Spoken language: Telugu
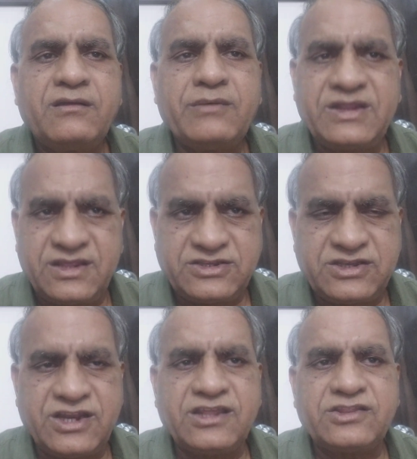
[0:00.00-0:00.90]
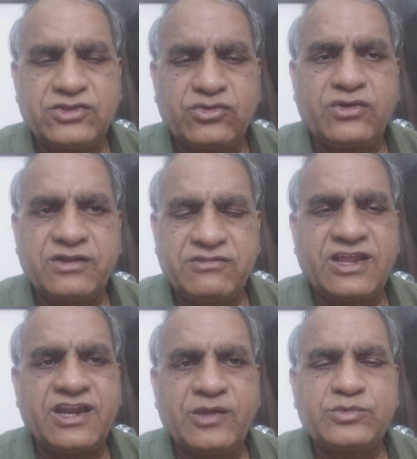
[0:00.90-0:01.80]
మీద చర్య తీసుకోవడం
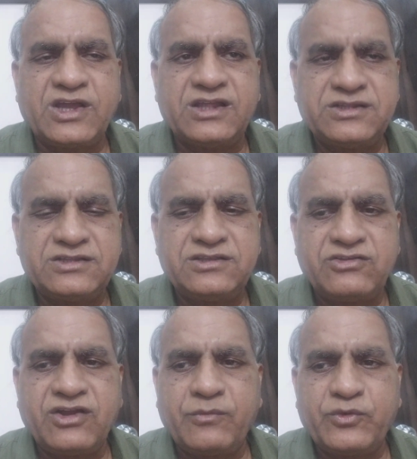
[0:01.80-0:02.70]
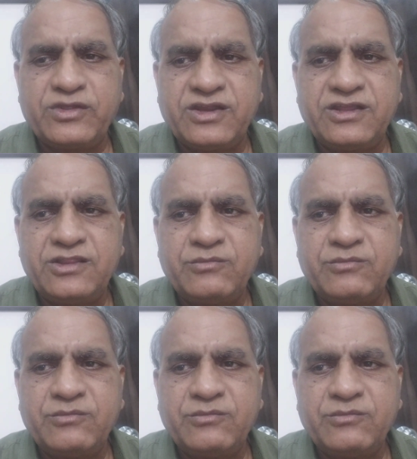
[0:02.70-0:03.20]
దర్యాప్తుకు ఆదేశించడం అప్పుడు జరిగింది